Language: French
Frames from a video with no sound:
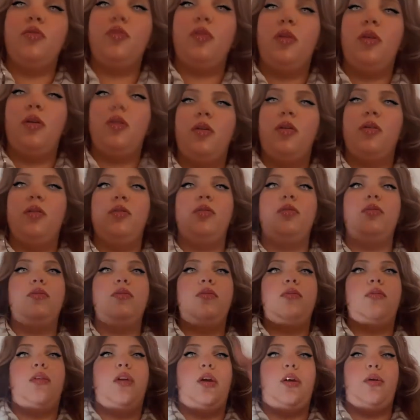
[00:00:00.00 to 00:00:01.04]
genre
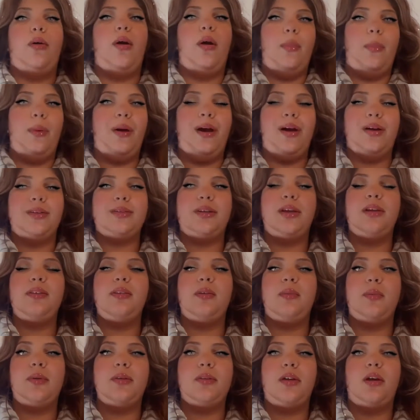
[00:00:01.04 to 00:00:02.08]
alors en parenthèse,
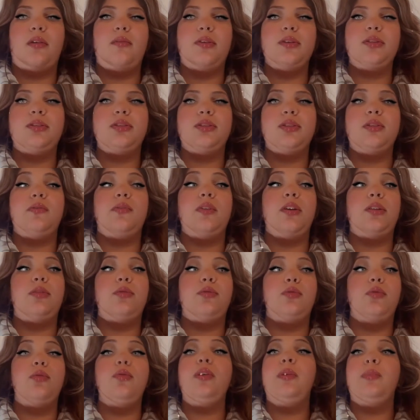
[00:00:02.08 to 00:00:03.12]
c'est parce qu'en fait j'ai fait
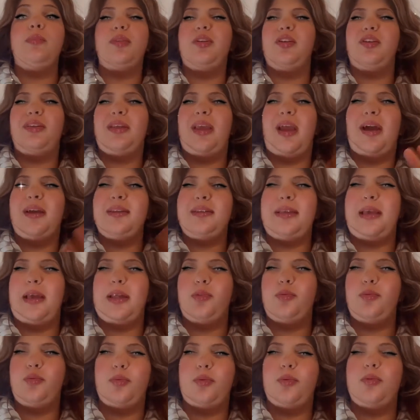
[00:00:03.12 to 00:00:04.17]
deux épisodes
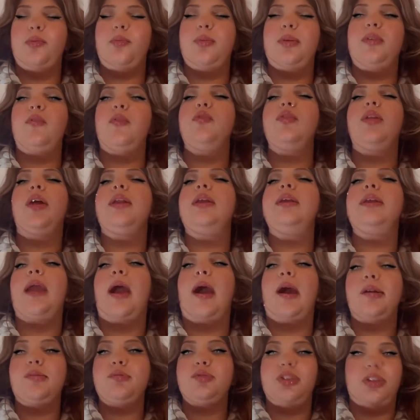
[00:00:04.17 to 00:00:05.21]
44 ou whatever, dans les
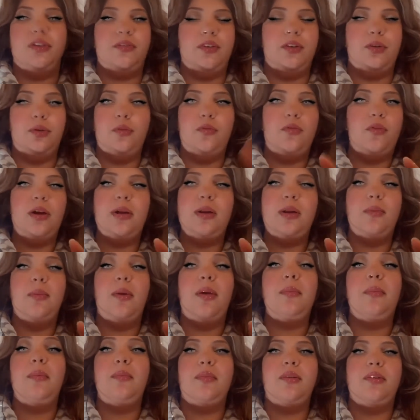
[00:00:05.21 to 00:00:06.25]
40 j'avais fait deux fois le
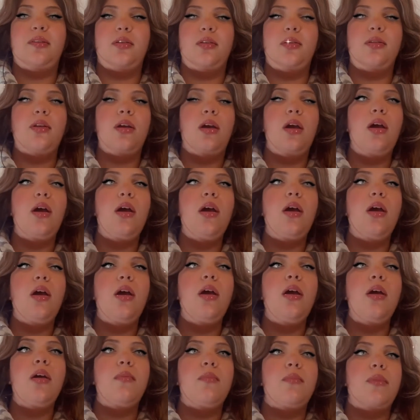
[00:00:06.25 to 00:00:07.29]
même épisode,
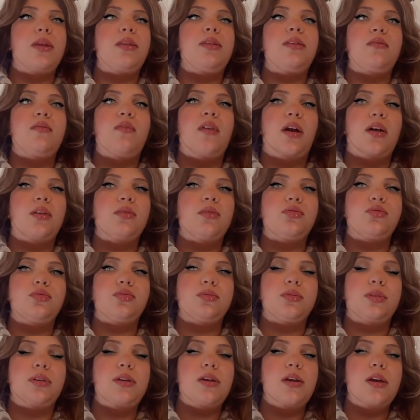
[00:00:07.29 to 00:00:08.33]
mais différentes
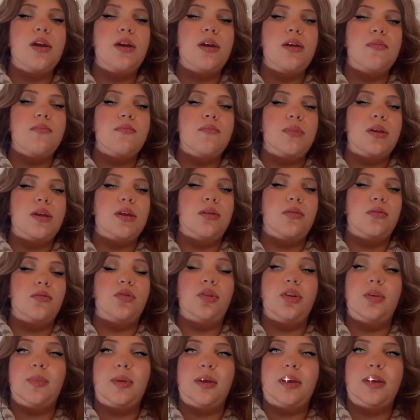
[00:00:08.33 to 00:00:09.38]
journées. Mais euh,
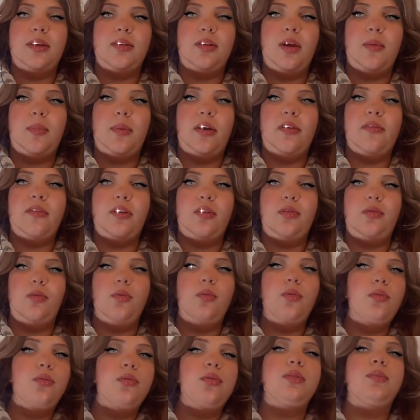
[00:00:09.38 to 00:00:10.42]
j'ai remarqué ça après du C'est
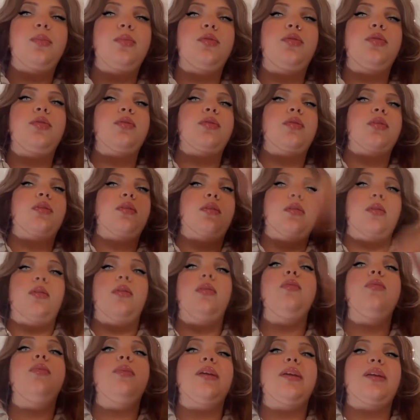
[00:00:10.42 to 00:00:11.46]
pour ça que
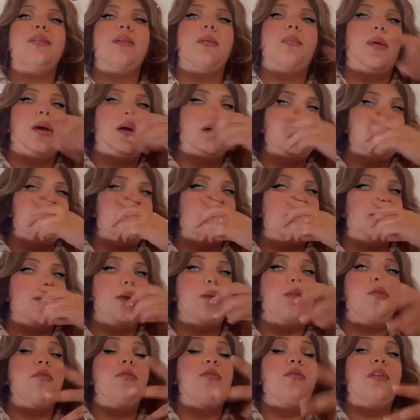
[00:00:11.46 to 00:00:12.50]
le lui qui est apparu ça c'est
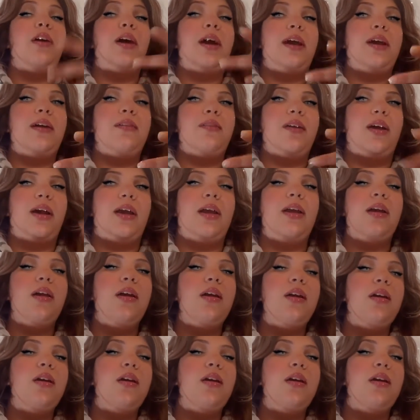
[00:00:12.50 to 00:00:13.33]
le vrai vrai.